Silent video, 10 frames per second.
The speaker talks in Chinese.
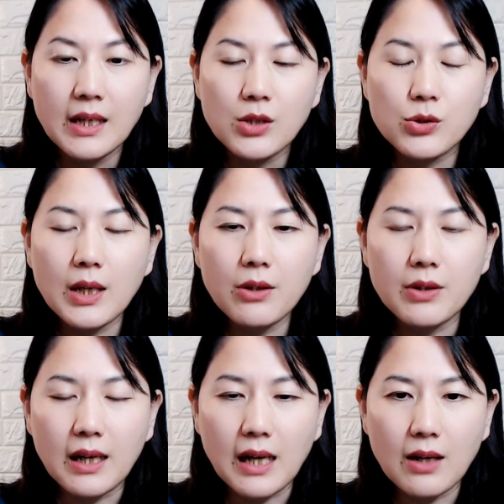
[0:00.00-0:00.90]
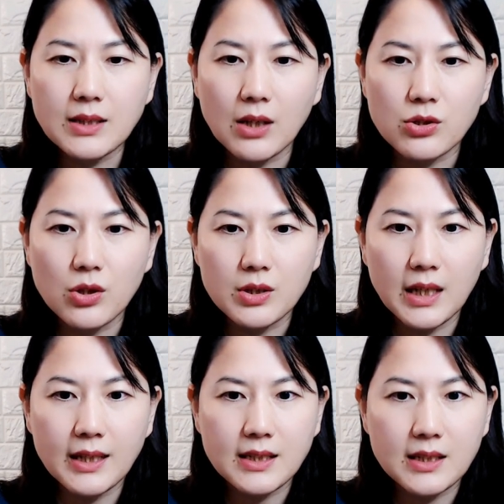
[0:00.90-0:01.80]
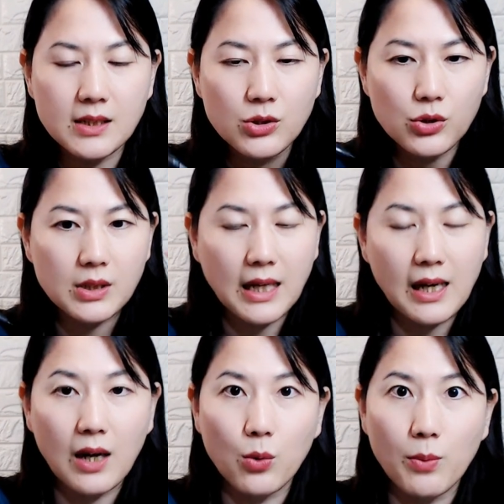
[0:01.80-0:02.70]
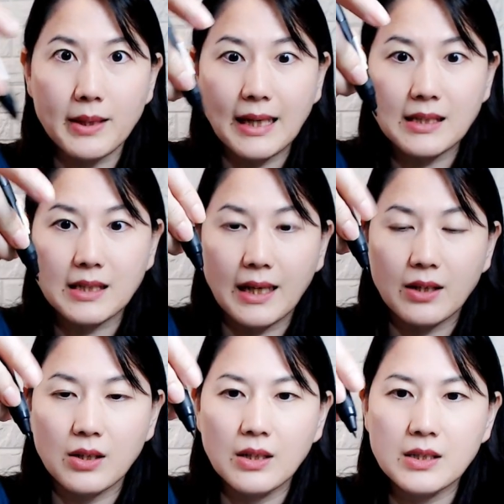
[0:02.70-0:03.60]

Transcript: 所以它有两个凹槽之后，这一支就是刚好我们拿起来